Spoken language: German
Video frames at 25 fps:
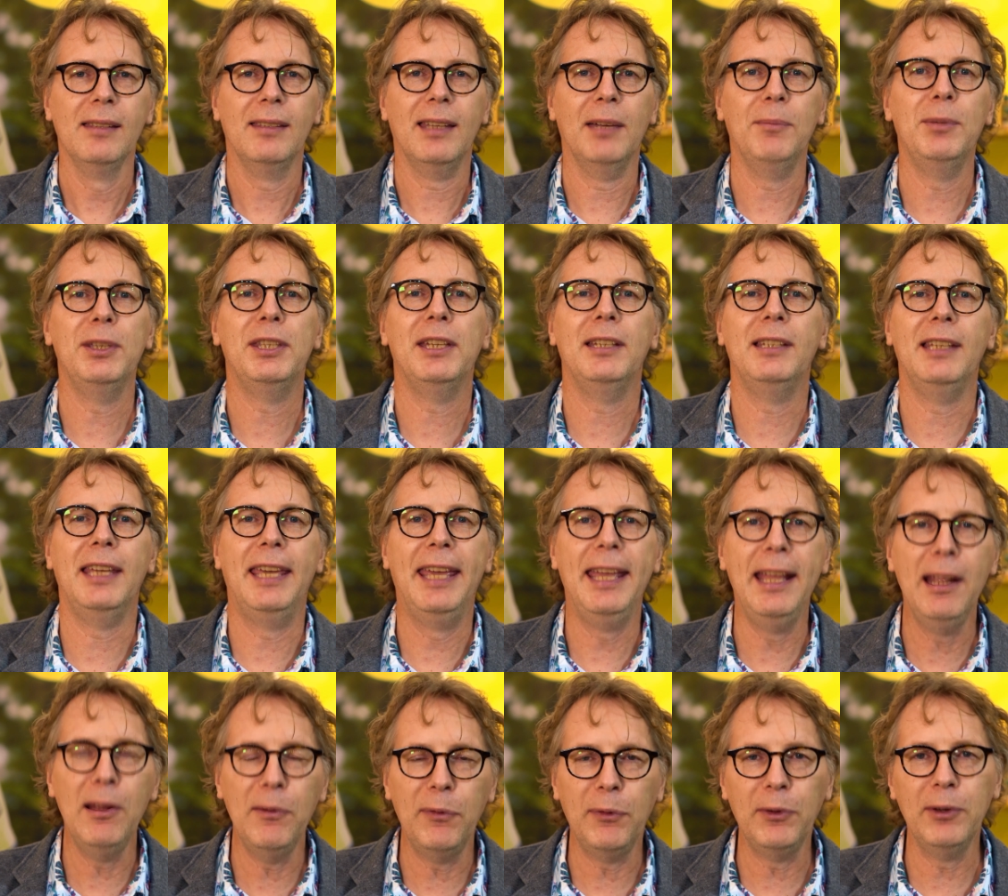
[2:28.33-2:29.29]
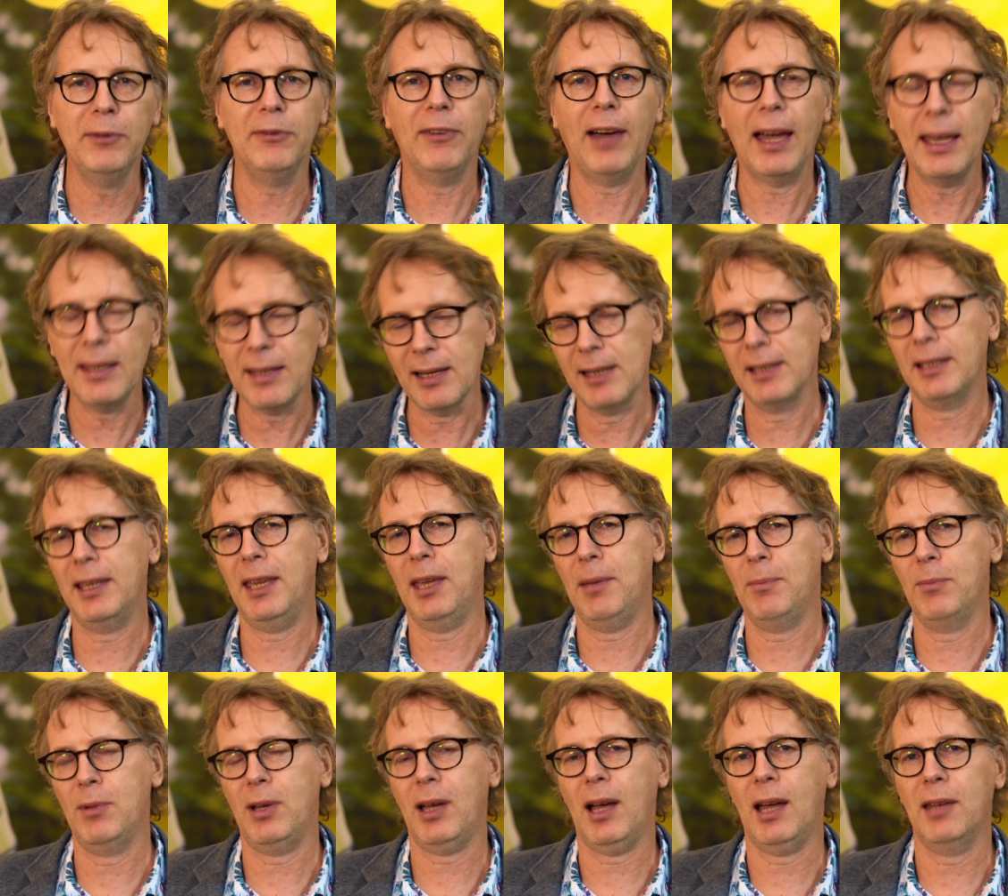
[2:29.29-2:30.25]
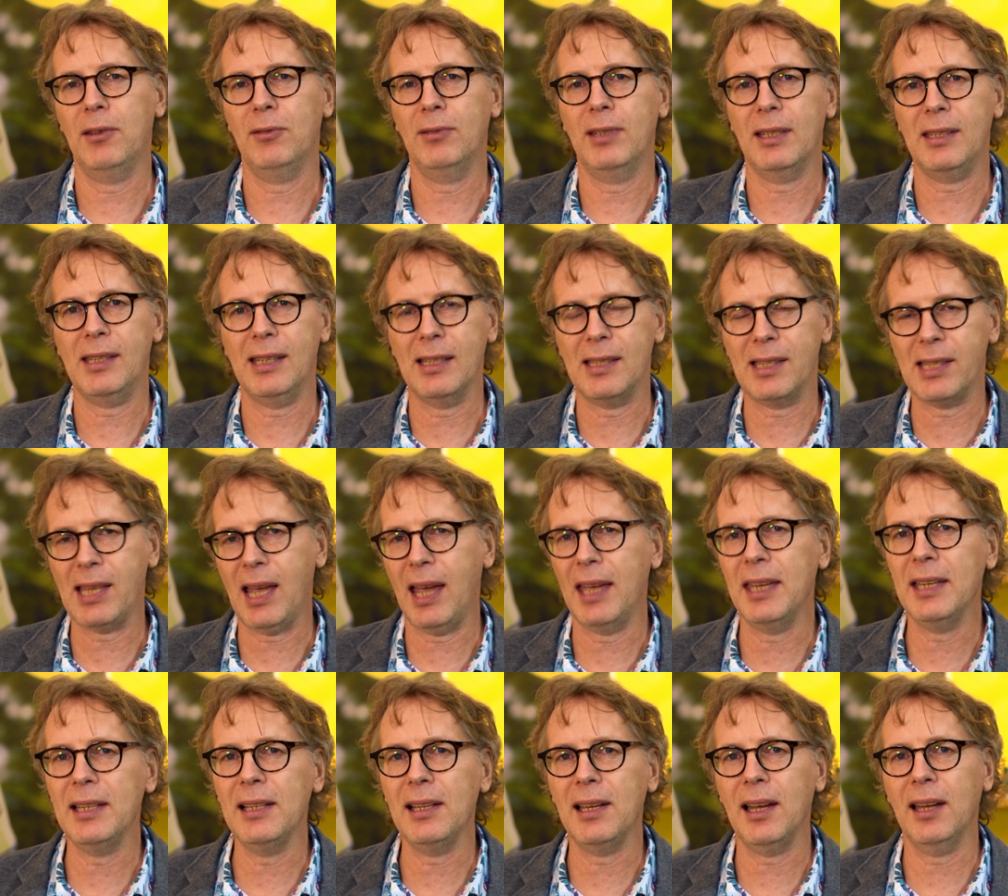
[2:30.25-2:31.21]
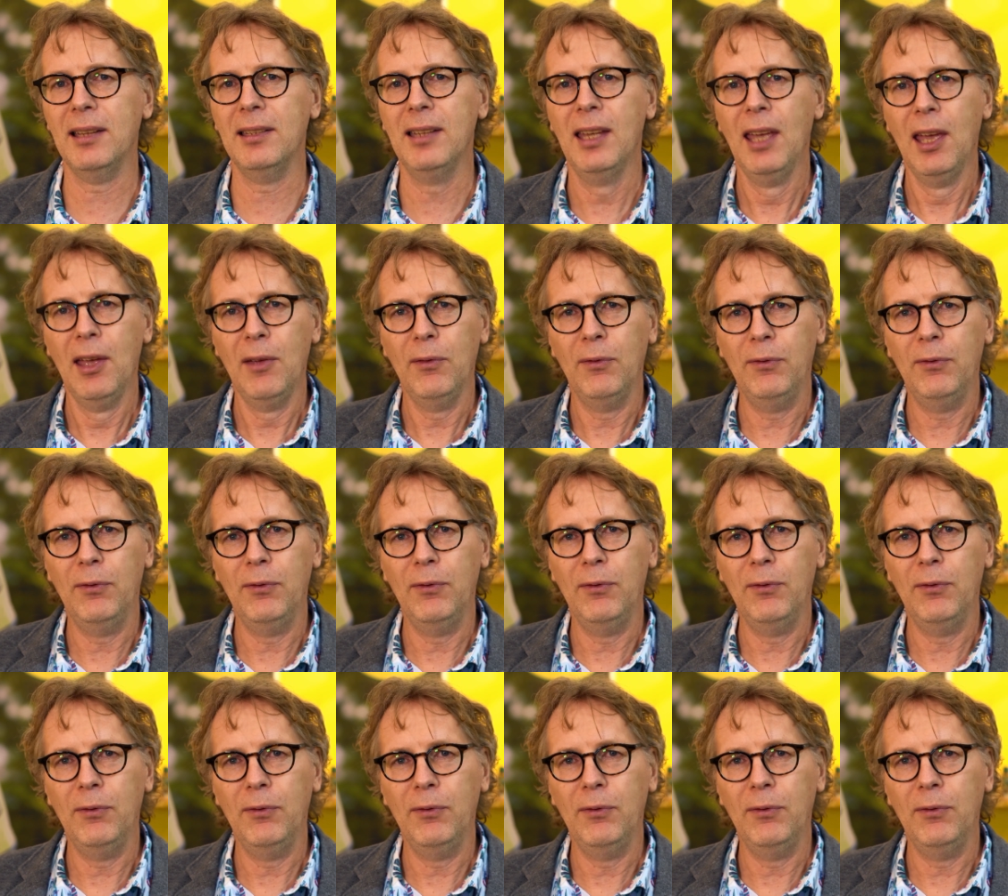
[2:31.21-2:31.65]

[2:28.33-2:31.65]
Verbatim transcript: damit er die Hilfe weitergeben kann und dass er zeigen kann,